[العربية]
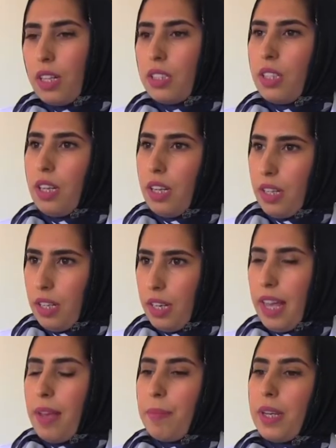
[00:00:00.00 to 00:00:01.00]
ديال
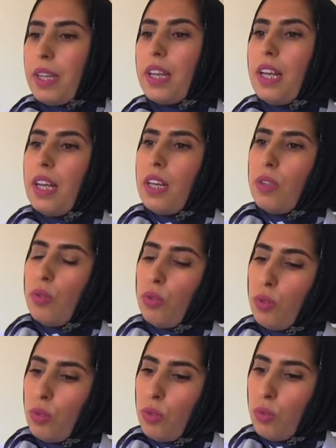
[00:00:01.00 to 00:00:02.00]
الحمل
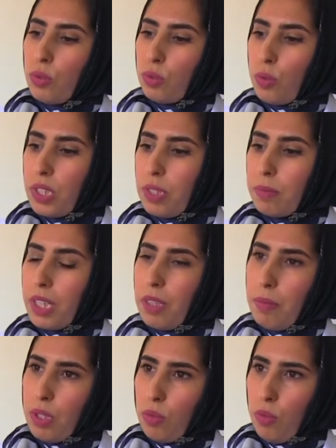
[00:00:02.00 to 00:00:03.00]
لو تخوازيام
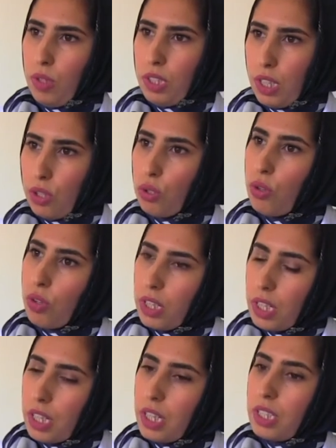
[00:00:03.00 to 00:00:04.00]
تريمستر ولا تلت شهور
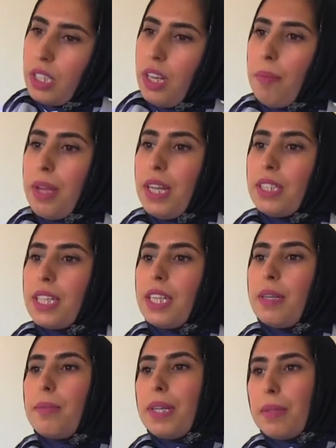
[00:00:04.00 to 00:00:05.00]
الاخرى ديال الحماله حتى
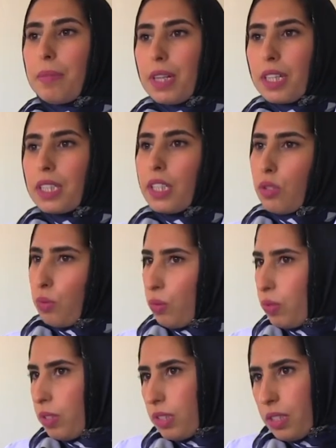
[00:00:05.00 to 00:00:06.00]
هي مرات
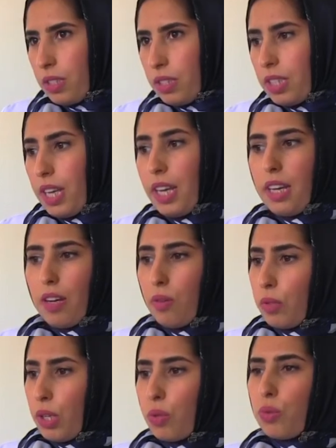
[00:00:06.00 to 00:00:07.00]
كتكون سهله
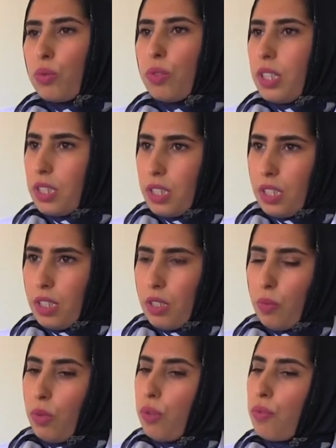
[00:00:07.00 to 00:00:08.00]
وكيكونوا الناس
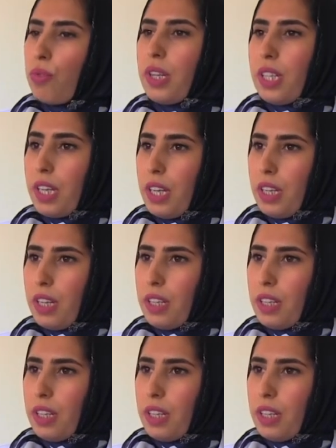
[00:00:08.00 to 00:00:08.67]
ولفوا هذاك